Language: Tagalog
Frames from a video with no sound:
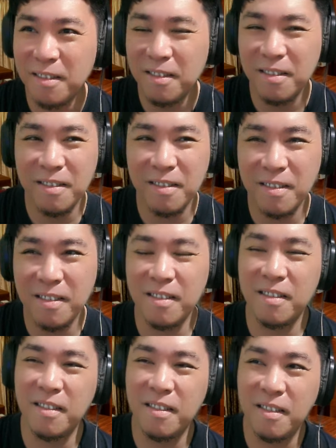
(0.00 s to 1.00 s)
sa
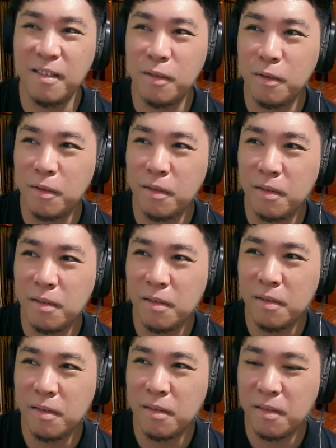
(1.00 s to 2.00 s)
mga plaka,
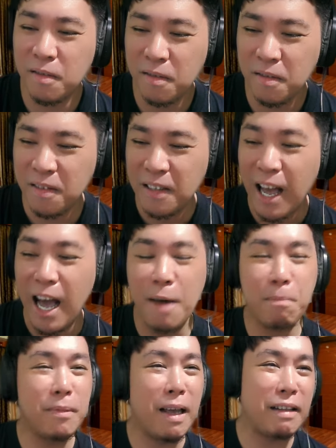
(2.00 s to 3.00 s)
Mr. Chair. It,
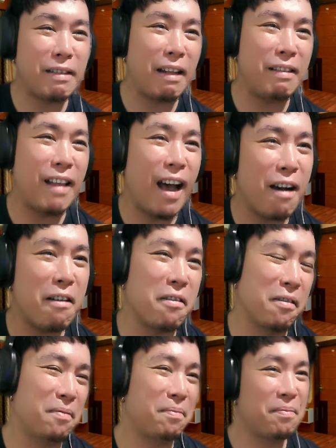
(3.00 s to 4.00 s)
Updated daw.